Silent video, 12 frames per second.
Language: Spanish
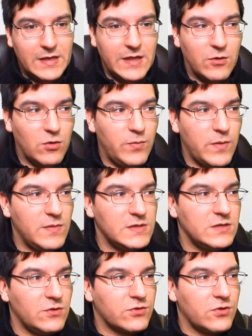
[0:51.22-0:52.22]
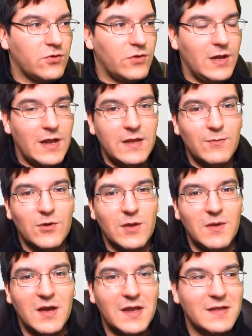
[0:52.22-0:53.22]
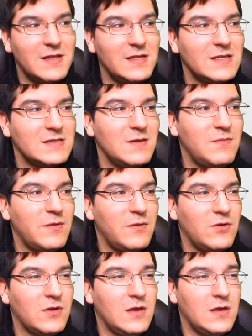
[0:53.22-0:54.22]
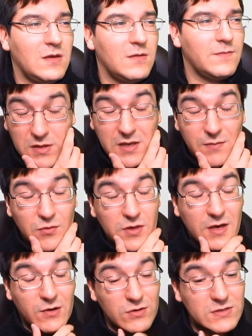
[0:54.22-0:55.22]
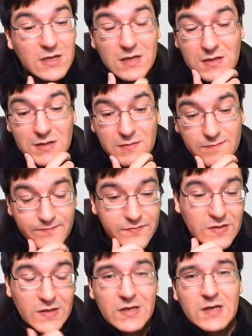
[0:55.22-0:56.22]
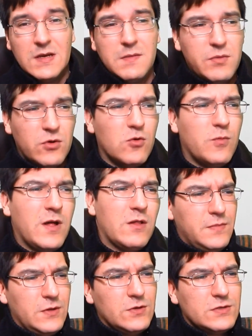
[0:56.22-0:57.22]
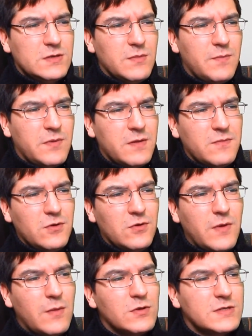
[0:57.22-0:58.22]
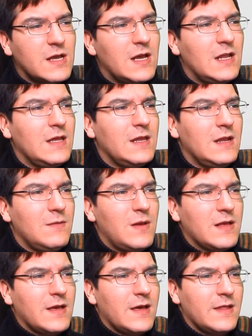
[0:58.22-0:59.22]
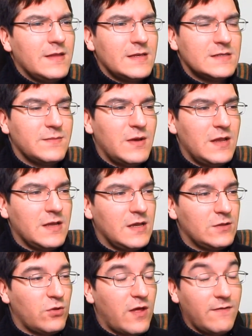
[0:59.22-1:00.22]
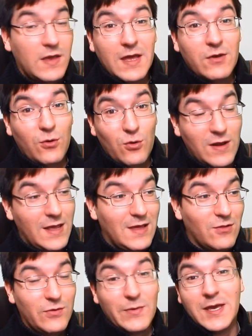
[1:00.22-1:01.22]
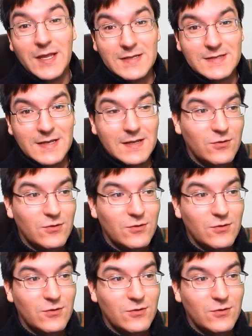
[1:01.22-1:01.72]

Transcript: Y discúlpenme si no estoy con el ánimo que me caracteriza siempre, pero es que me tienen muchas cosas preocupado. Pero sin más preámbulo, vamos a leer el manga de esta semana que todavía no lo he leído, imagínense.